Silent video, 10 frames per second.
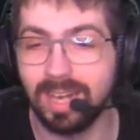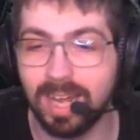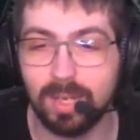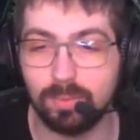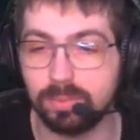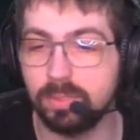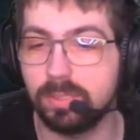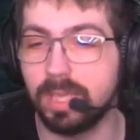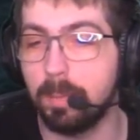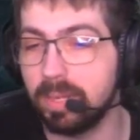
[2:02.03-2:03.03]
Là, on sent
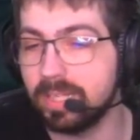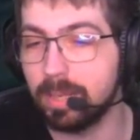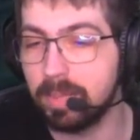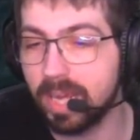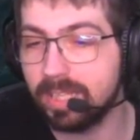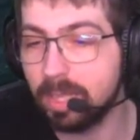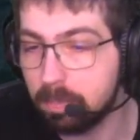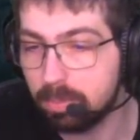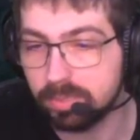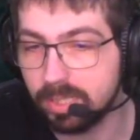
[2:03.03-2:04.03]
qu'il n'y a pas une caméra qui
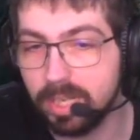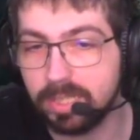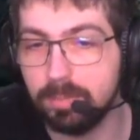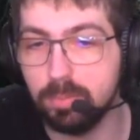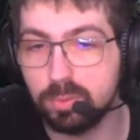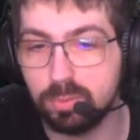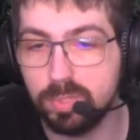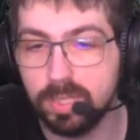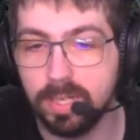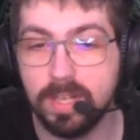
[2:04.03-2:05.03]
est posée là qui me
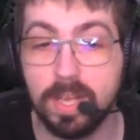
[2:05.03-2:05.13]
suit.